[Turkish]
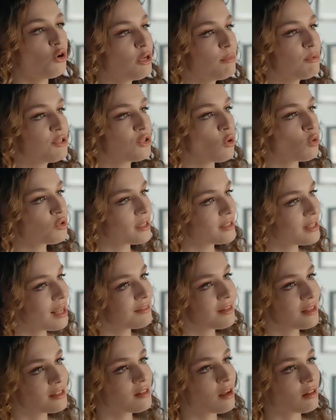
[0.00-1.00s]
Böyle bir şey olsa
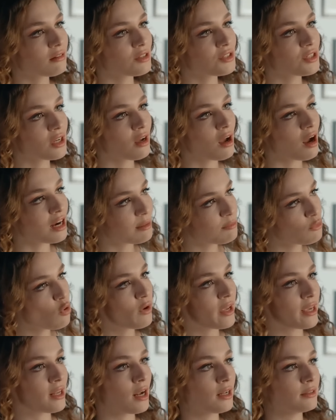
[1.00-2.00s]
senden saklayacak halim
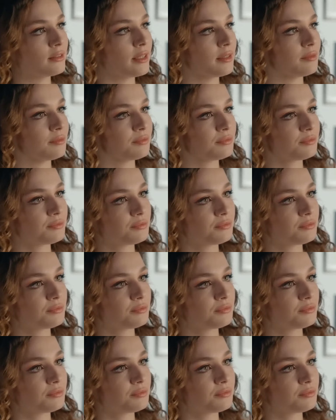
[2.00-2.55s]
yok herhalde.